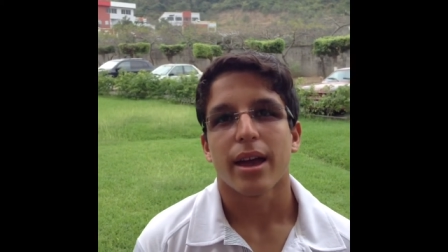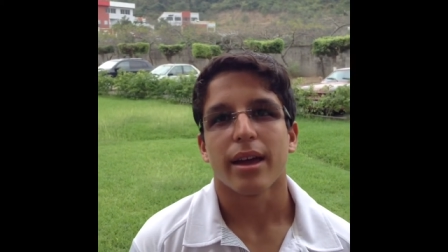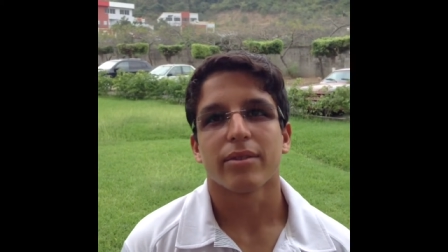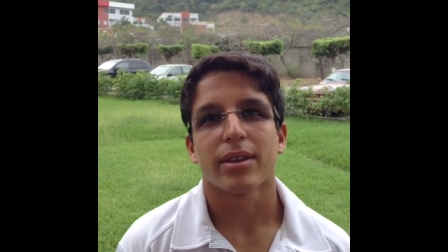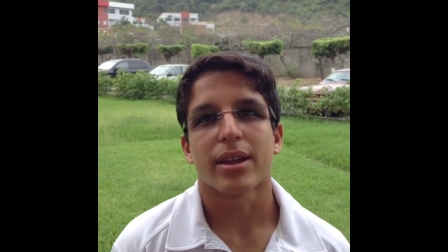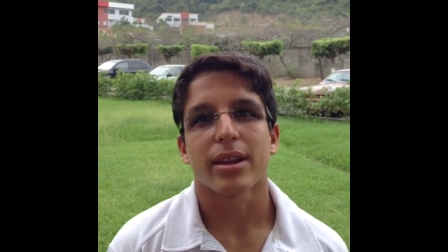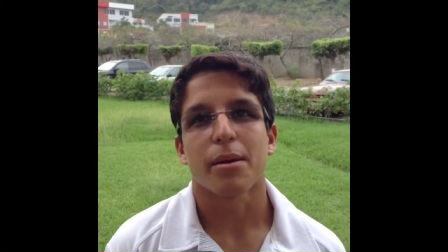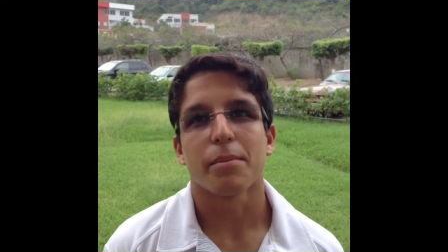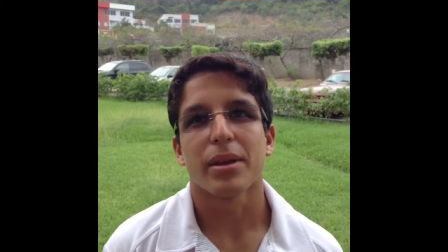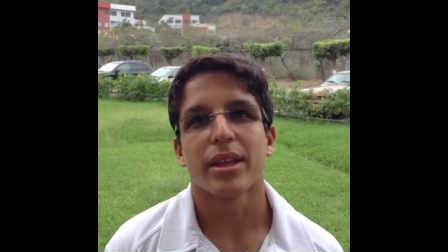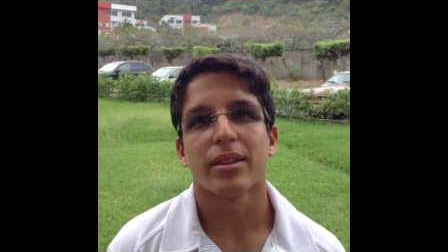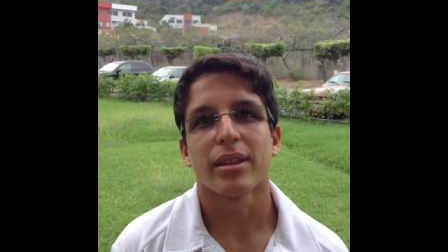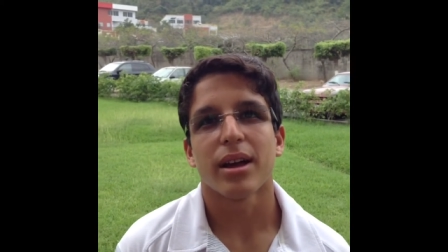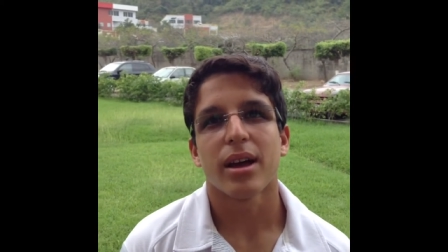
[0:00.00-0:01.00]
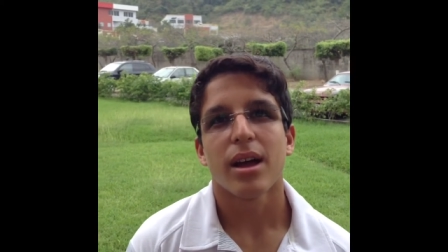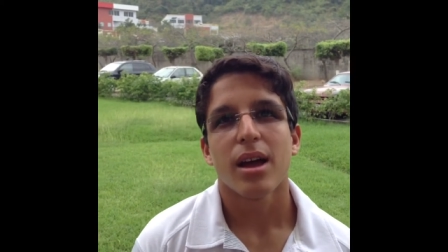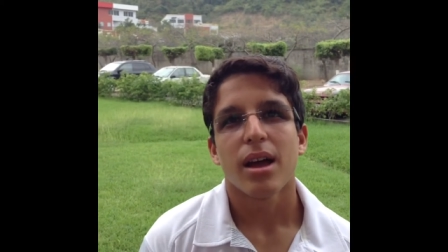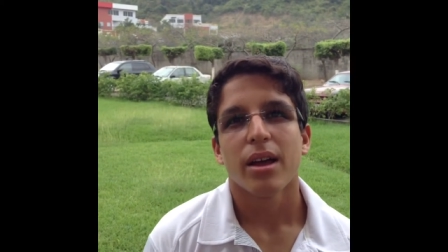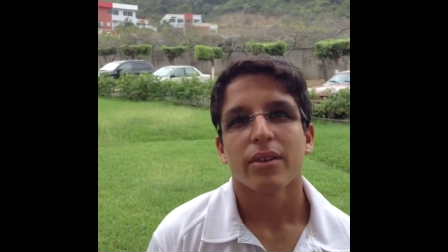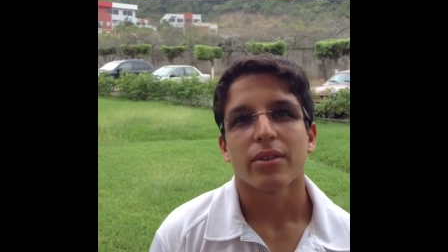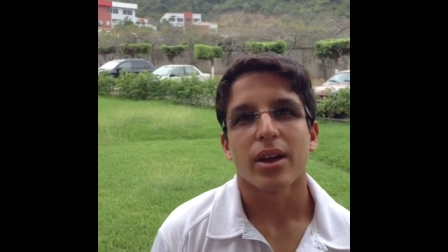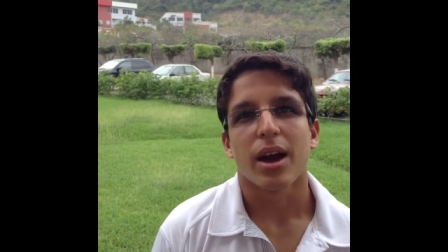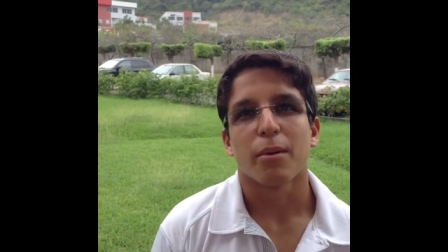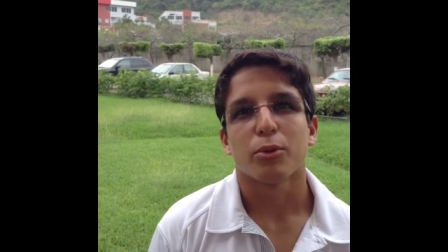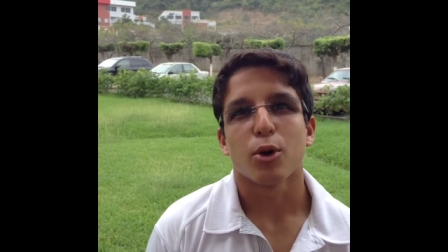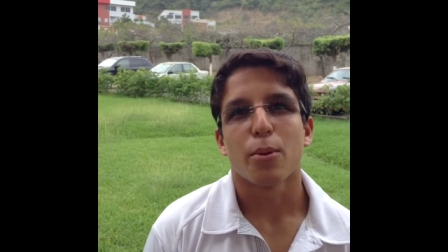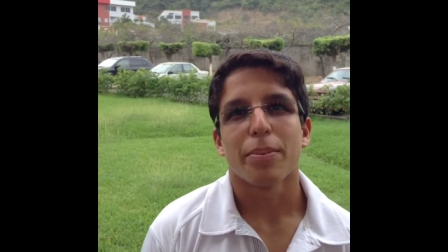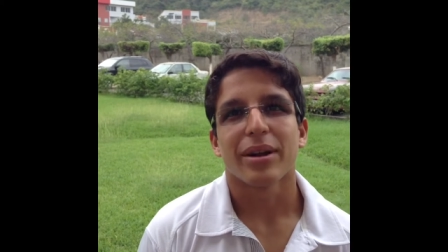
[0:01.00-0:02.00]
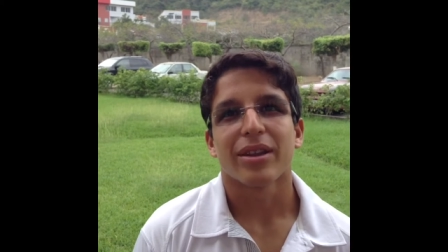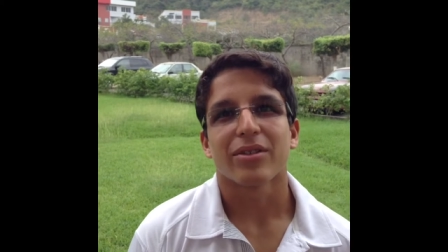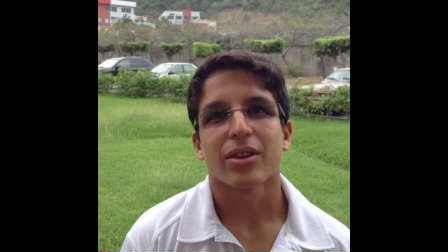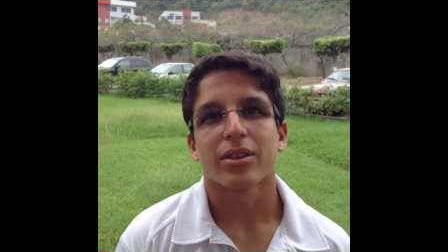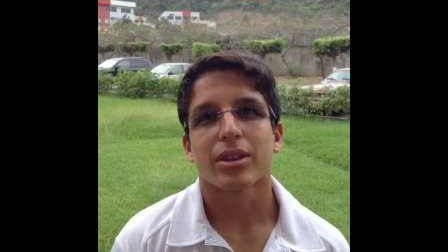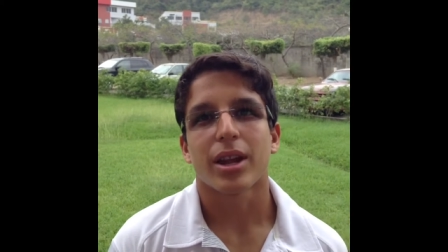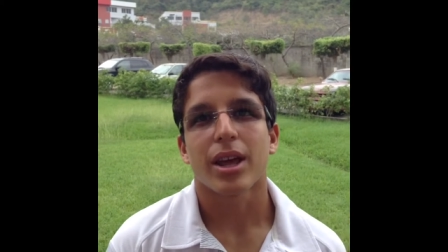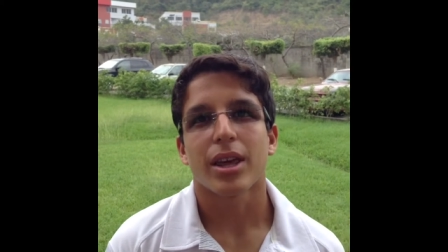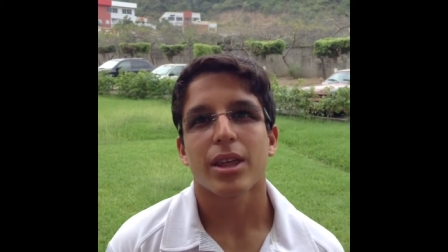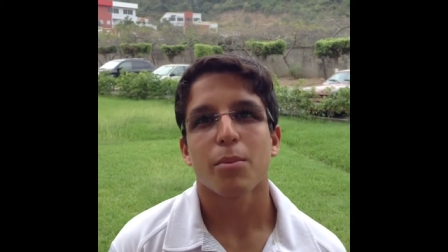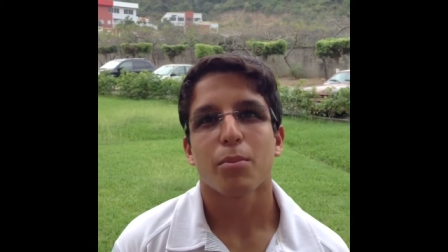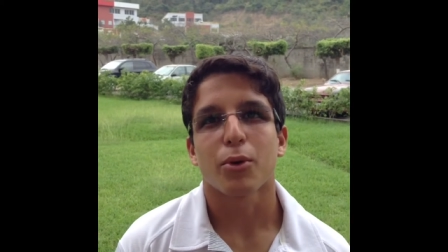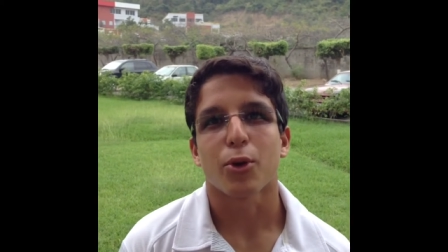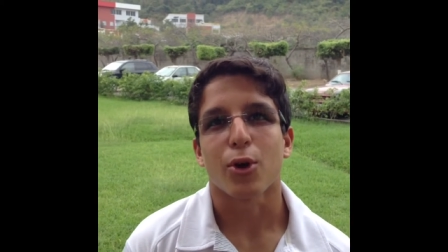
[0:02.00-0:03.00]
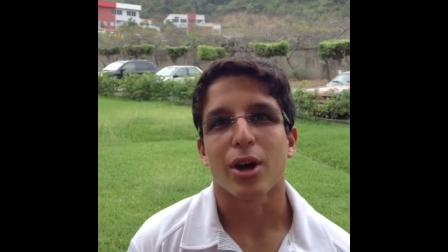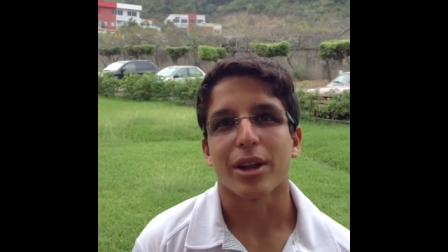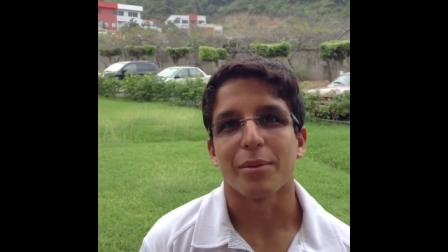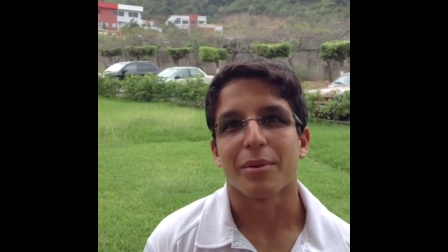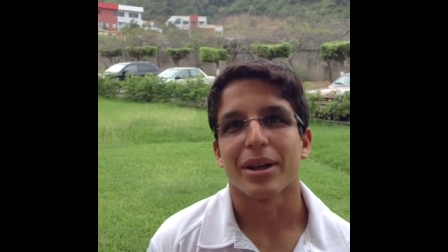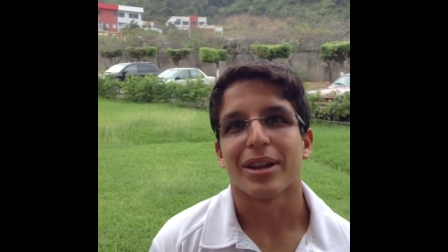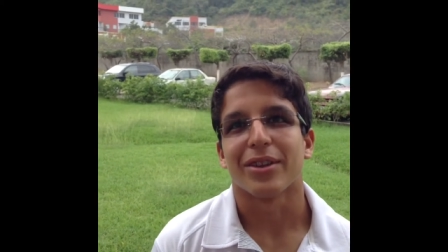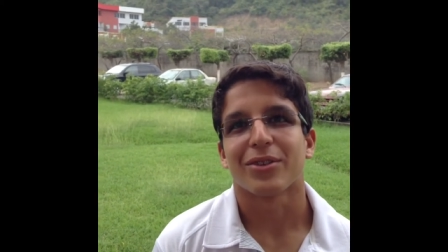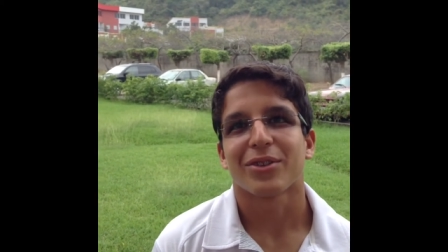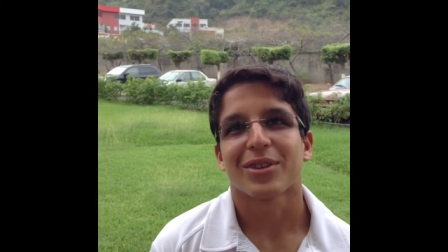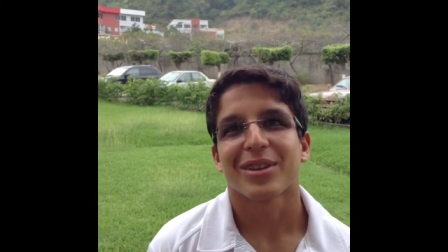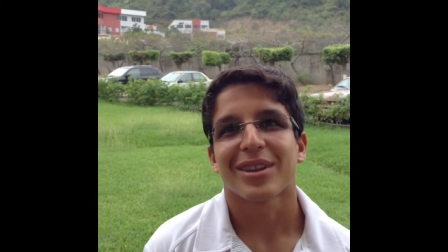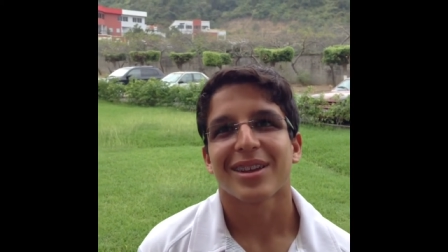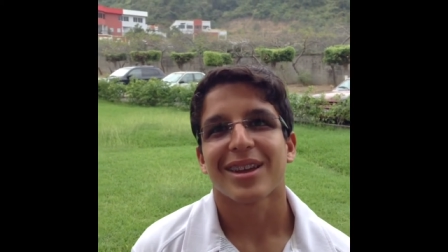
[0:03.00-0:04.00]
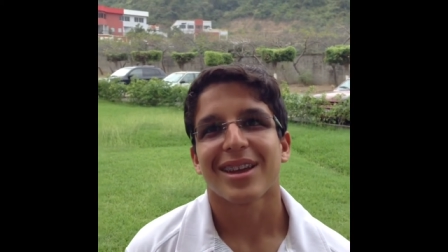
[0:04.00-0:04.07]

Esta herramienta se adaptó para ser traída por los animales.